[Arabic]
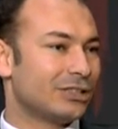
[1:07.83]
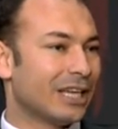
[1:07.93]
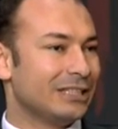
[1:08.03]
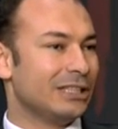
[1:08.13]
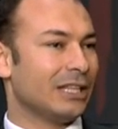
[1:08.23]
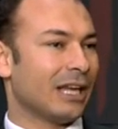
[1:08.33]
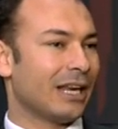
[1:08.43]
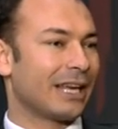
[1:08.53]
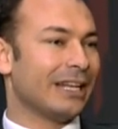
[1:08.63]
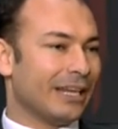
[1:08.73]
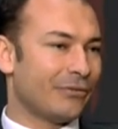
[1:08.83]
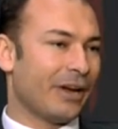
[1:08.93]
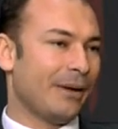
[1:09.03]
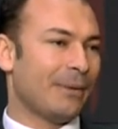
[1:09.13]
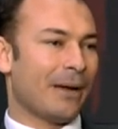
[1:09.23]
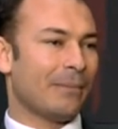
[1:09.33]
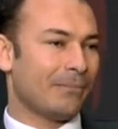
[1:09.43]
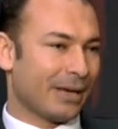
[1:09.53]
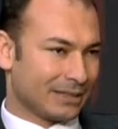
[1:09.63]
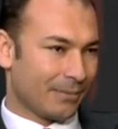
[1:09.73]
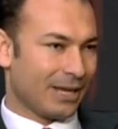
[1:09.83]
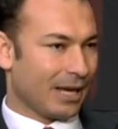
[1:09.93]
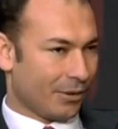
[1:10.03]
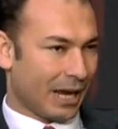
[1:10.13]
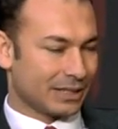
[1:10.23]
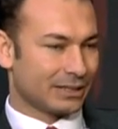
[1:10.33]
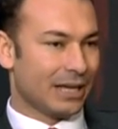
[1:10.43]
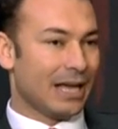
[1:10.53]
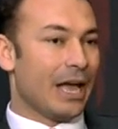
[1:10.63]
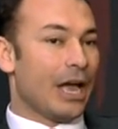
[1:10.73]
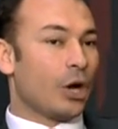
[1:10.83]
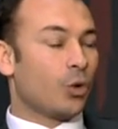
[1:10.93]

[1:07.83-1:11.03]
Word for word: شديده لكن ينفع يعمل اعمال مكتبيه او العكس آه.